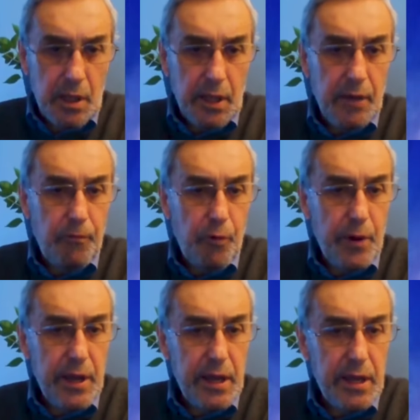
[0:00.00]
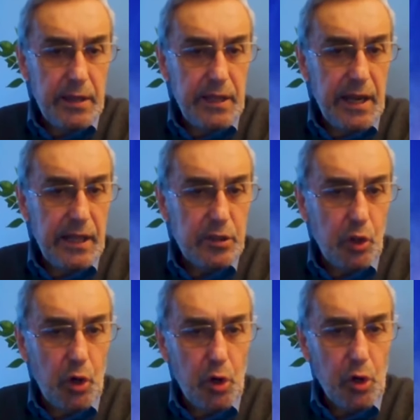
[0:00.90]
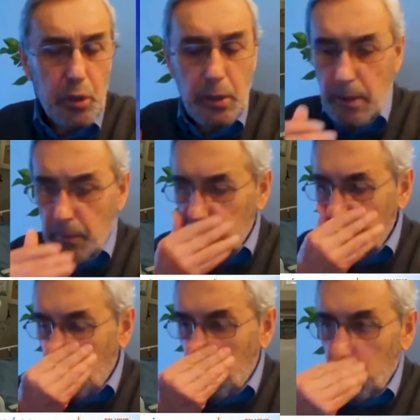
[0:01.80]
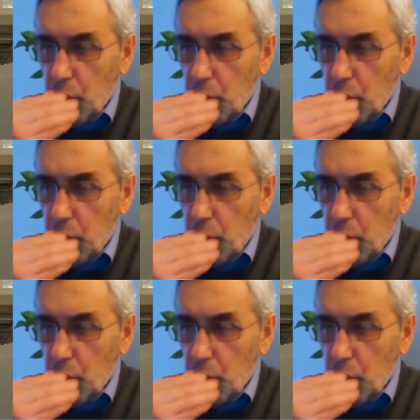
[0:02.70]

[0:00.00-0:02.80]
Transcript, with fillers: que fue director de un